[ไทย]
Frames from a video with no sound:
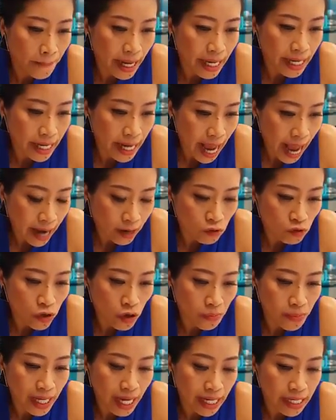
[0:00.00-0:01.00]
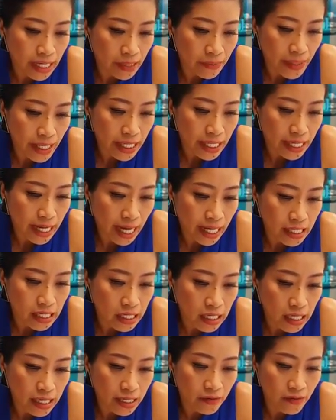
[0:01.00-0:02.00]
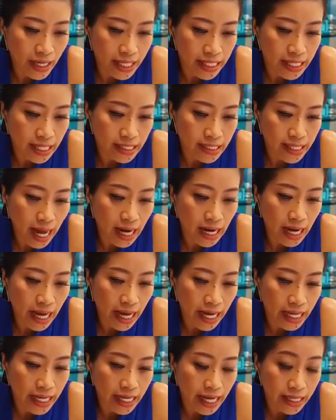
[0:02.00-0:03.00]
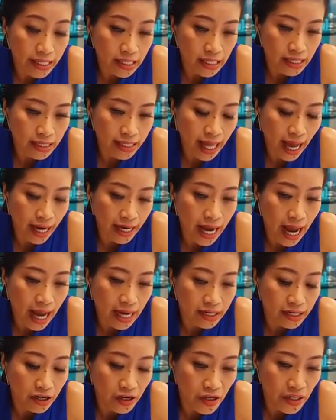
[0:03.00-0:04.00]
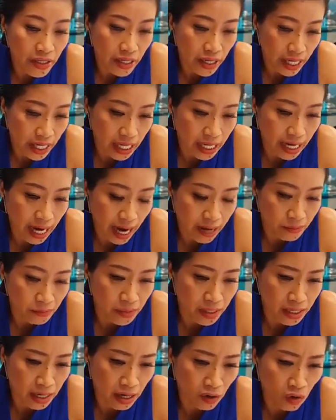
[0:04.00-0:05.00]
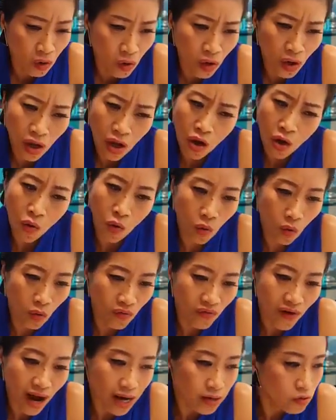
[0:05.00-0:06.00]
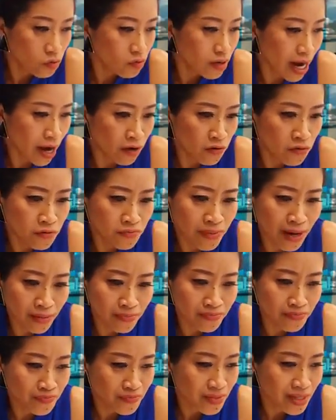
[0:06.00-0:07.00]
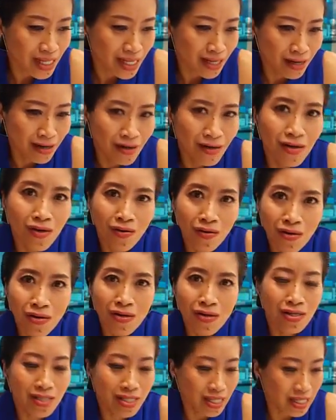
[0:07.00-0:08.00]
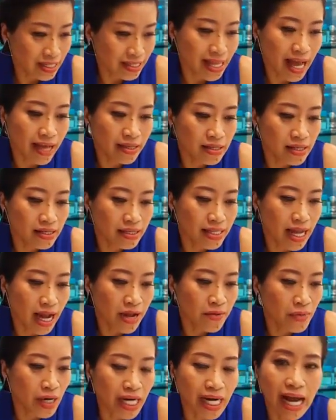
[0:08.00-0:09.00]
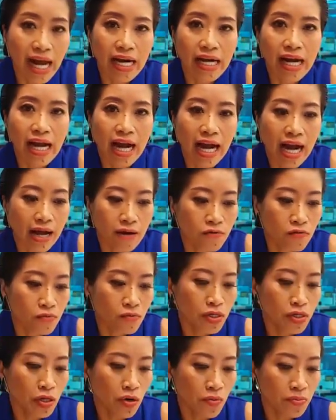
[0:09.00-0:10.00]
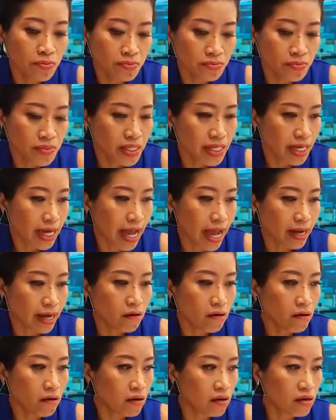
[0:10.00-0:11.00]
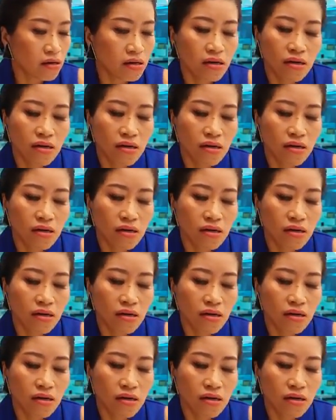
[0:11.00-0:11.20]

เป็นแดนอุดมการที่มีการเคลื่อนไหวจัดตั้งและให้การศึกษาทางทฤษฎีการเมือง หูฟังดูแล้วแบบเออตื่นตาตื่นใจเหมือนกันนะคะคุณผู้ชมแขกก็